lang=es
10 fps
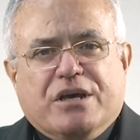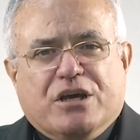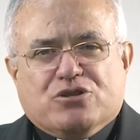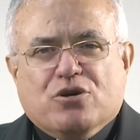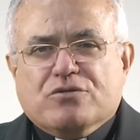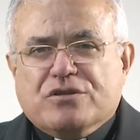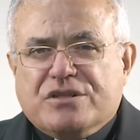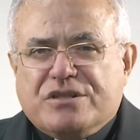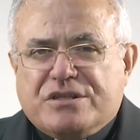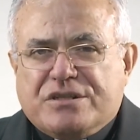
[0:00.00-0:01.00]
que son
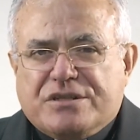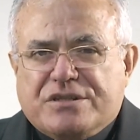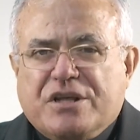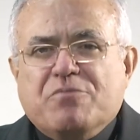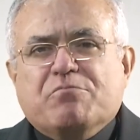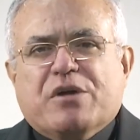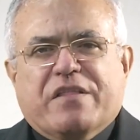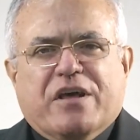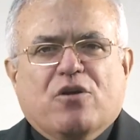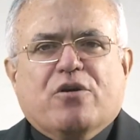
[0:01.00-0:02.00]
timbre
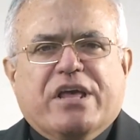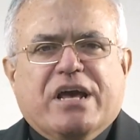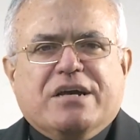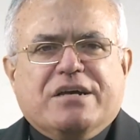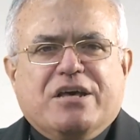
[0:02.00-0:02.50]
de gloria